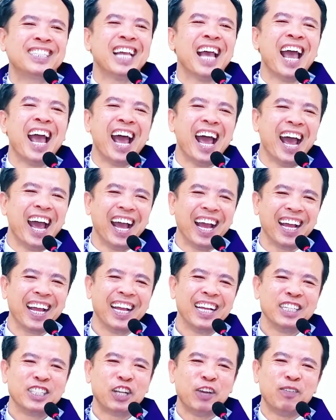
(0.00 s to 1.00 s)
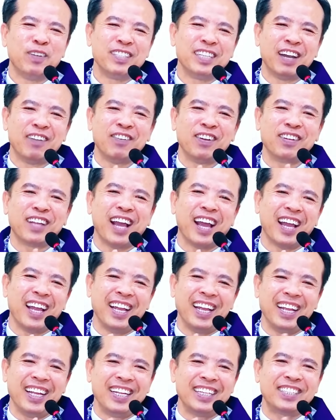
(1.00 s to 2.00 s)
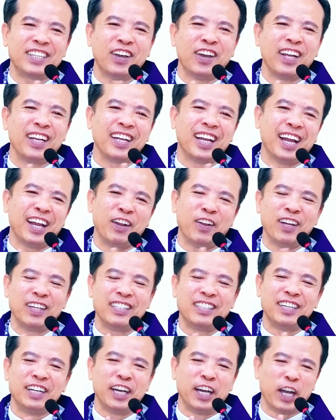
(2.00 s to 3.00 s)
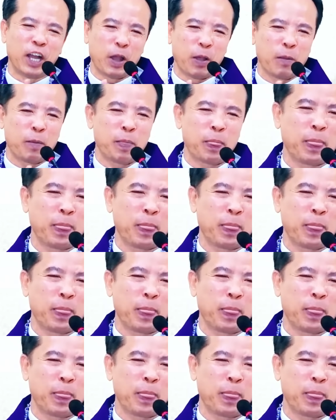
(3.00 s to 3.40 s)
xác cho một tràng pháo tay cho anh à, đoàn trưởng